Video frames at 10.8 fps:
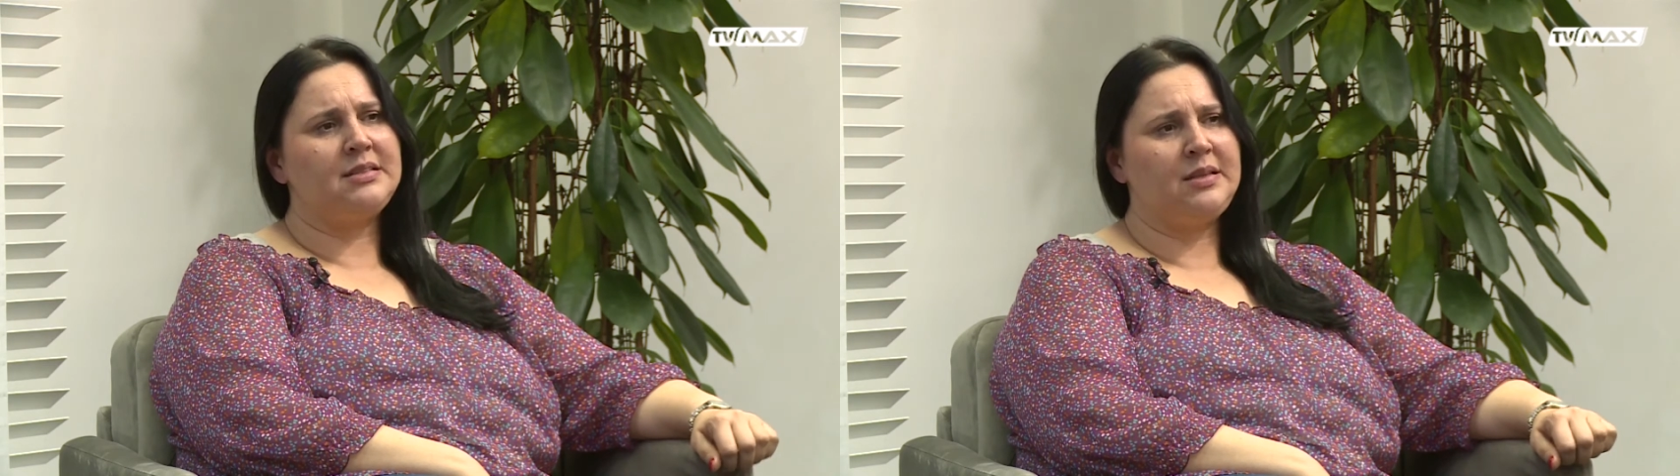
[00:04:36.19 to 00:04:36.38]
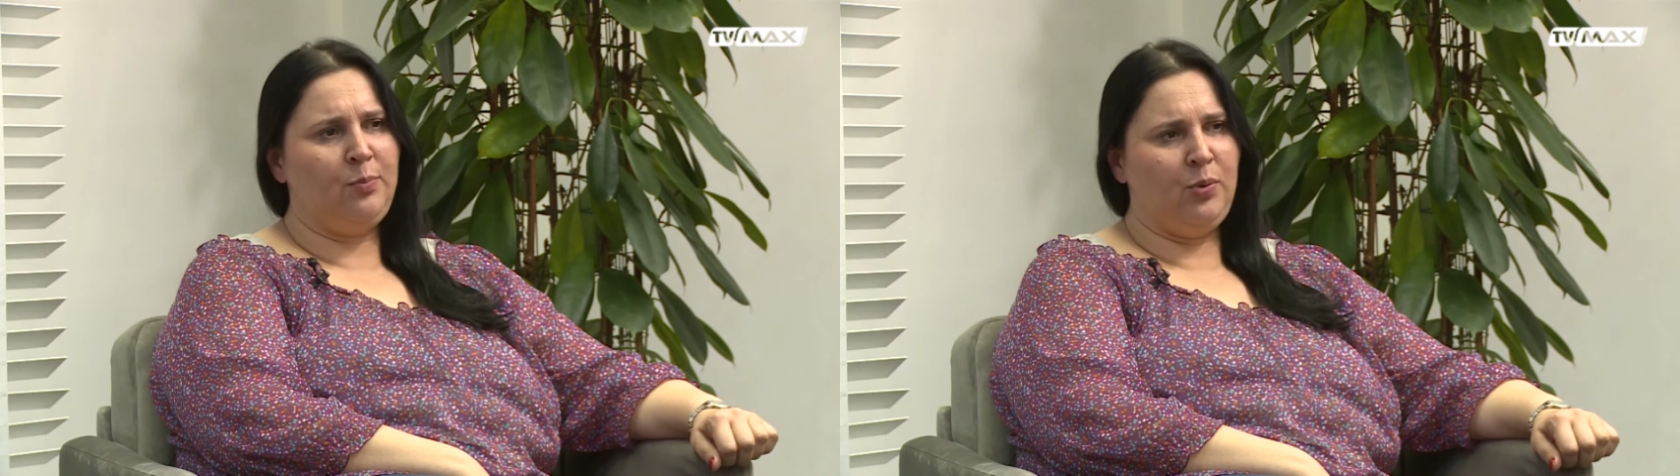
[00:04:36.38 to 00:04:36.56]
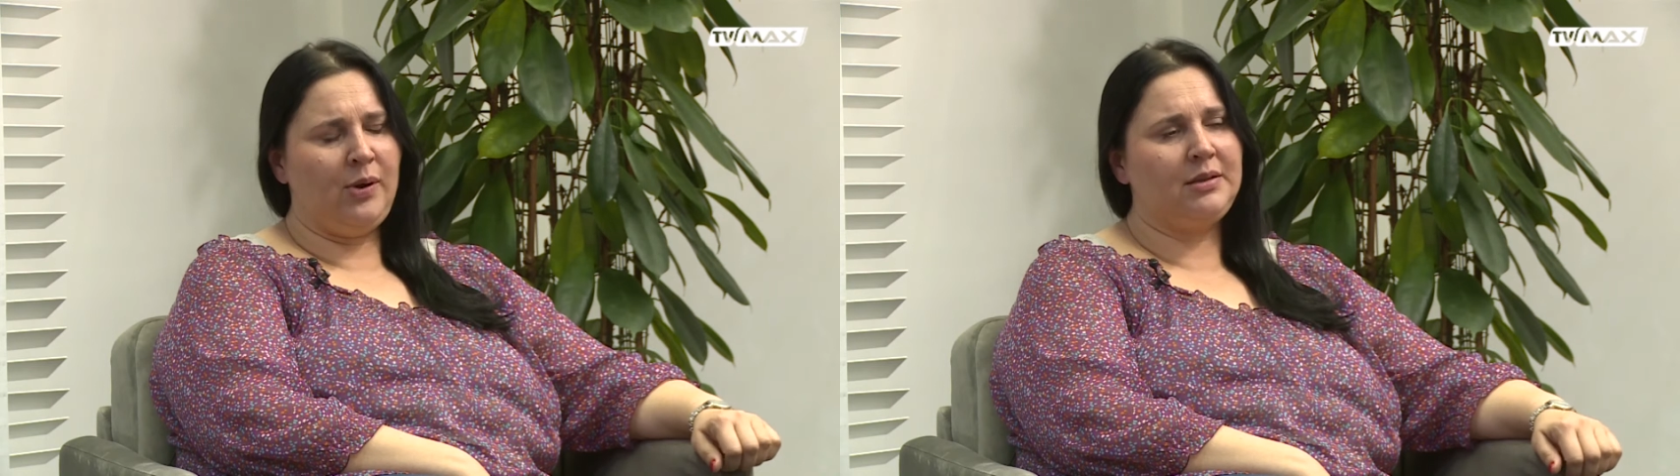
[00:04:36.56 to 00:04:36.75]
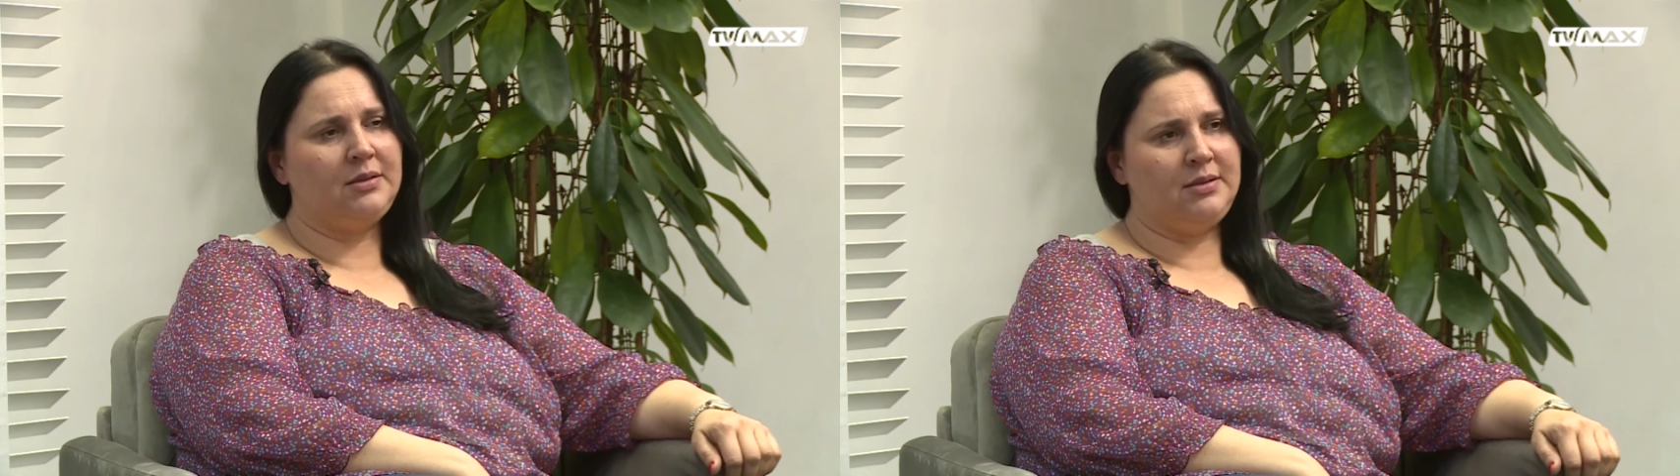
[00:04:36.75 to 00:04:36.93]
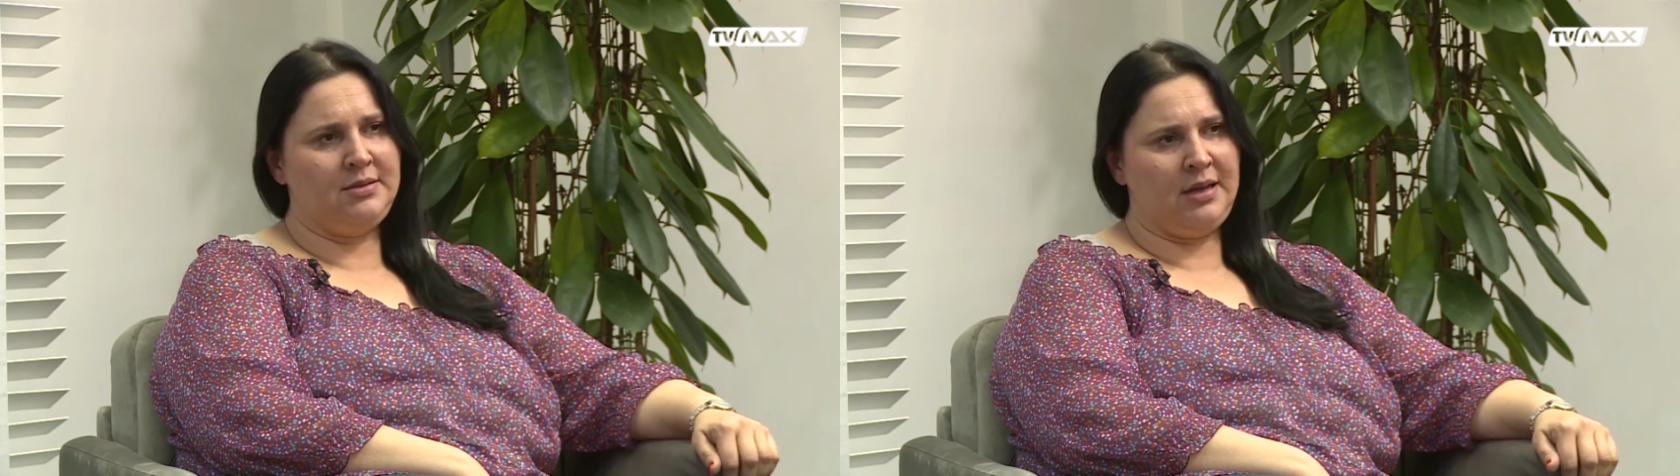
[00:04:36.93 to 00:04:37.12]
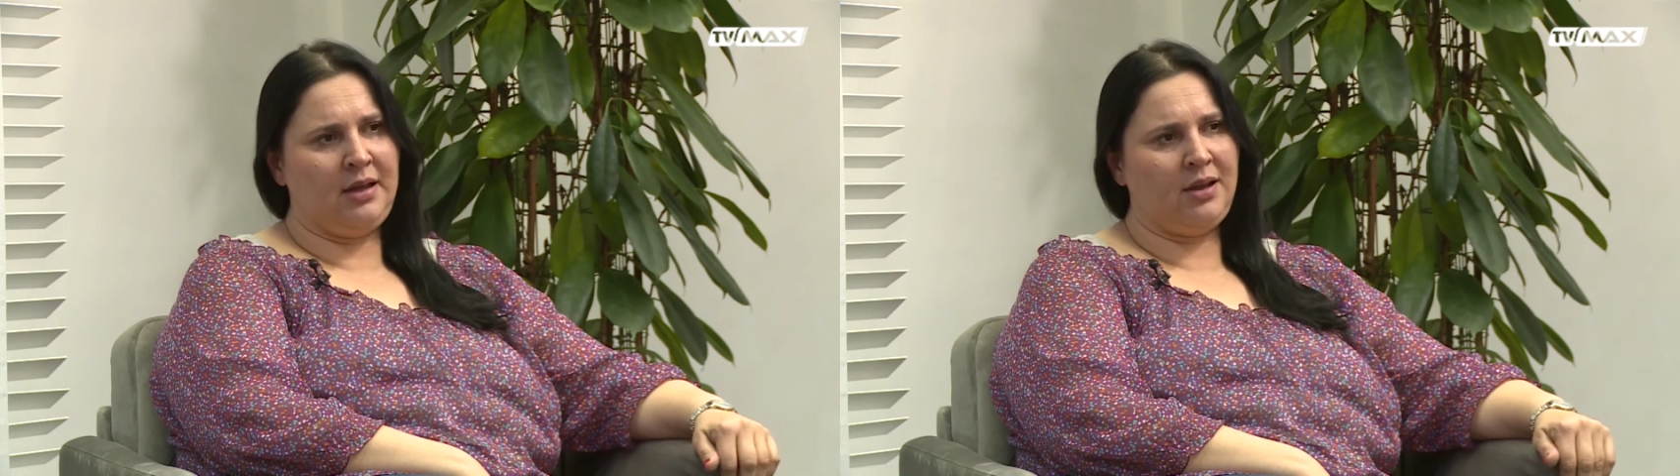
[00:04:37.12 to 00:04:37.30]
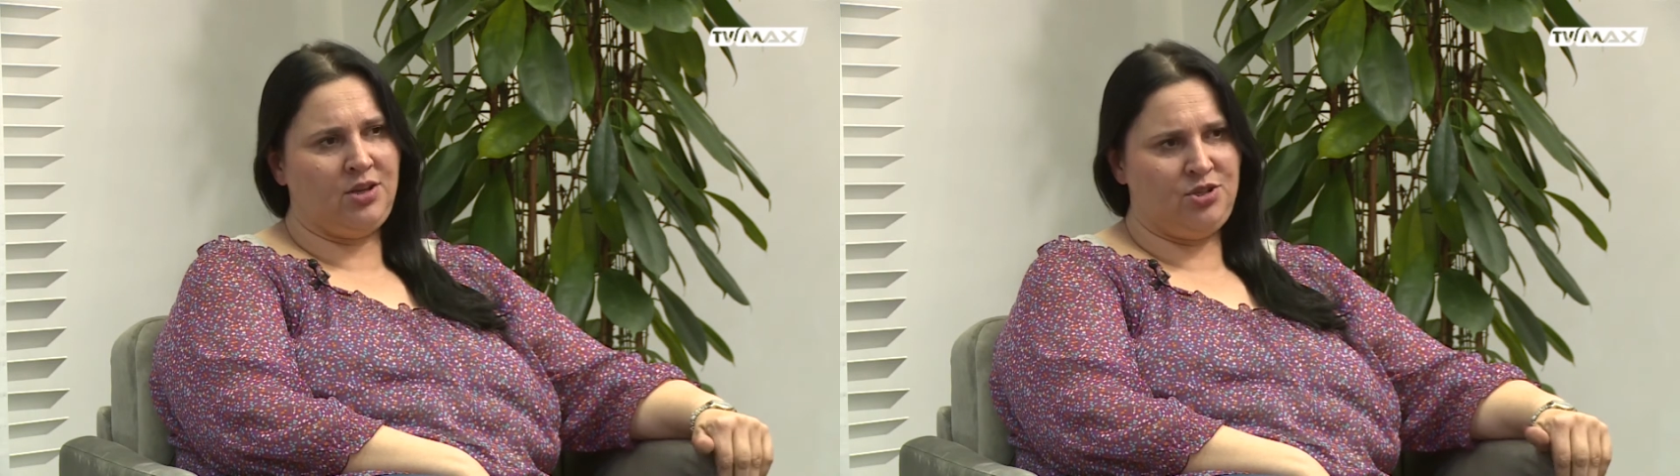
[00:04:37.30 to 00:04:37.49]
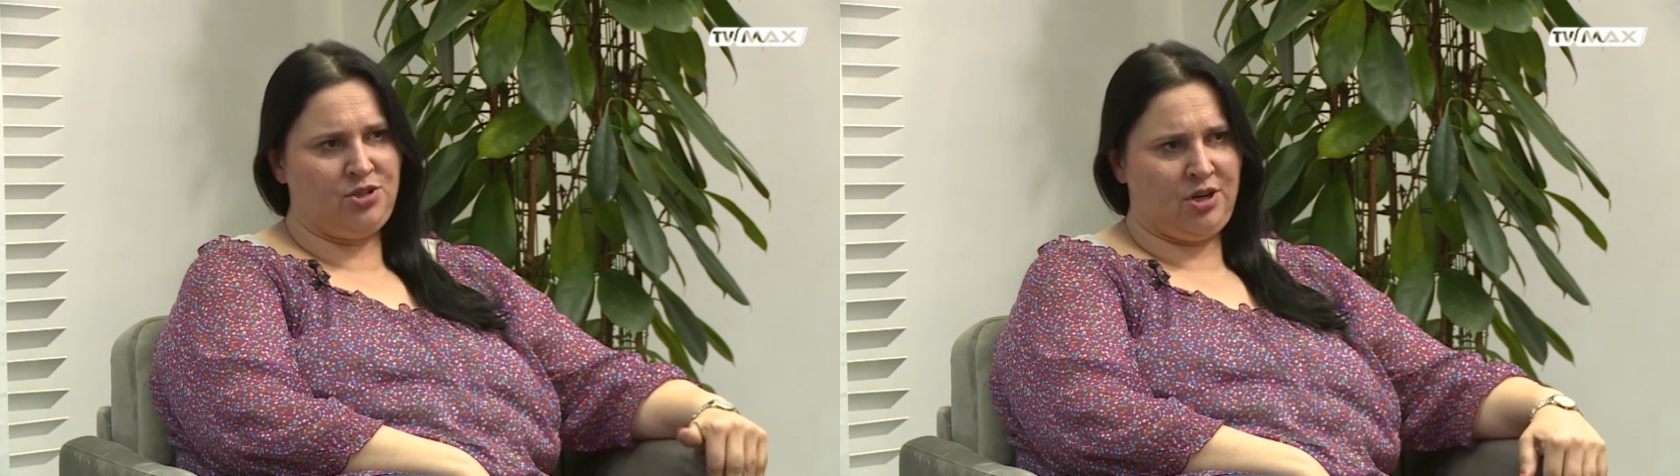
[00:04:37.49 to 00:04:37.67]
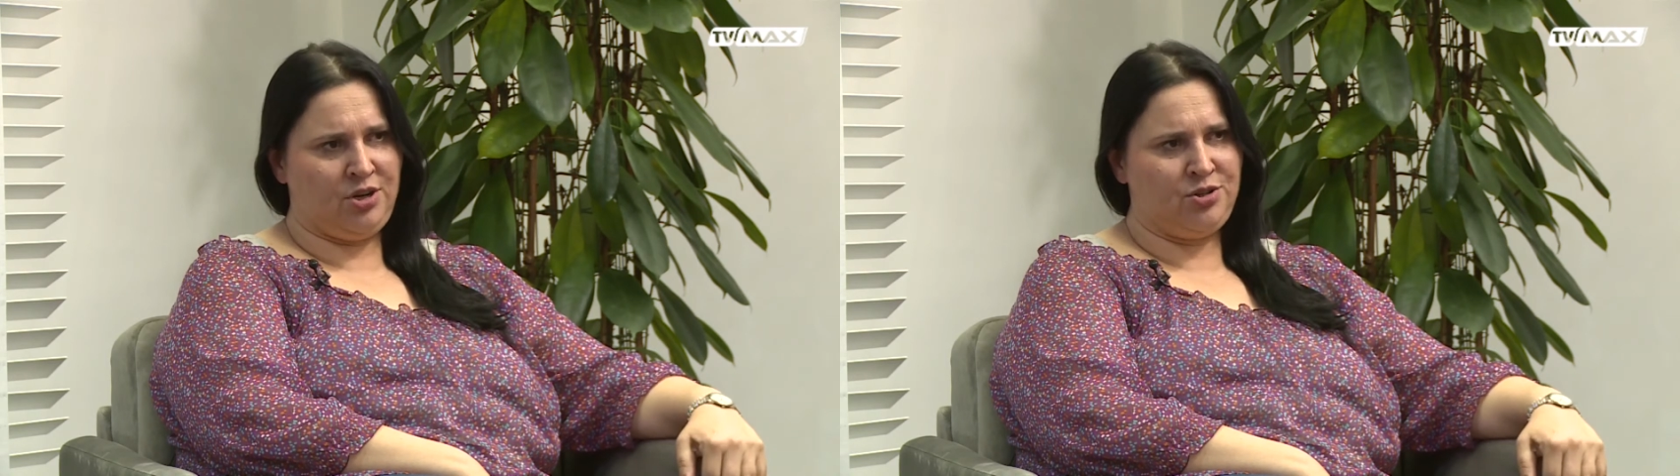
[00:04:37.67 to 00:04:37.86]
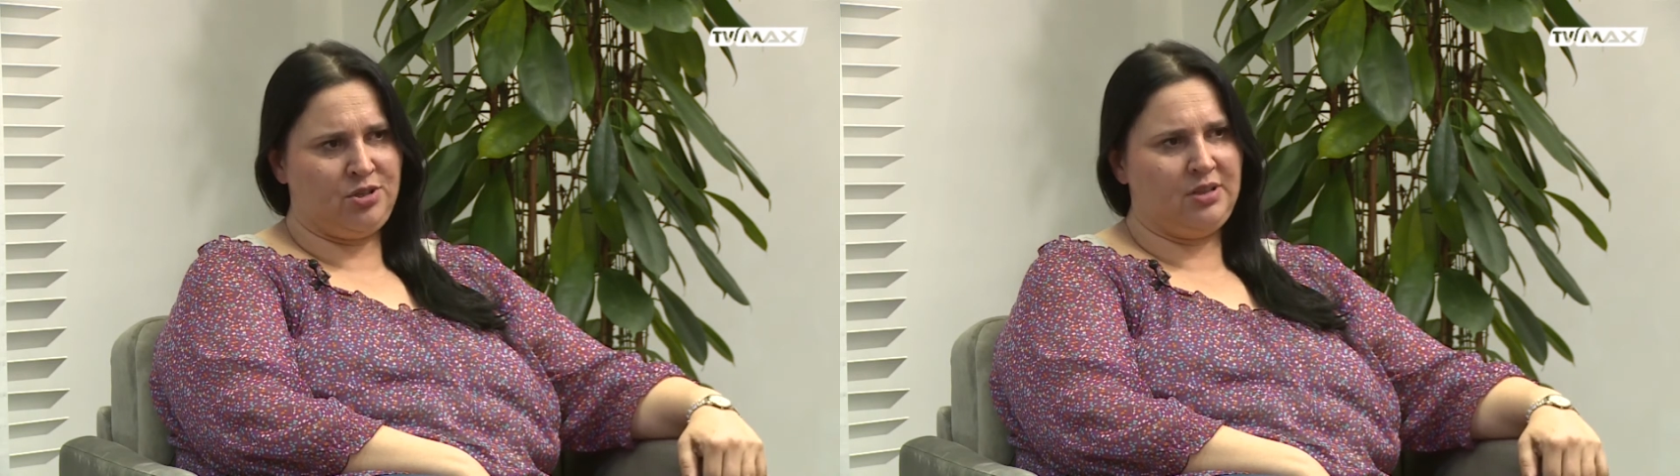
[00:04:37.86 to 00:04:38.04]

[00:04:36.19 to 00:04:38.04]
zapłaty za jakieś rzeczy,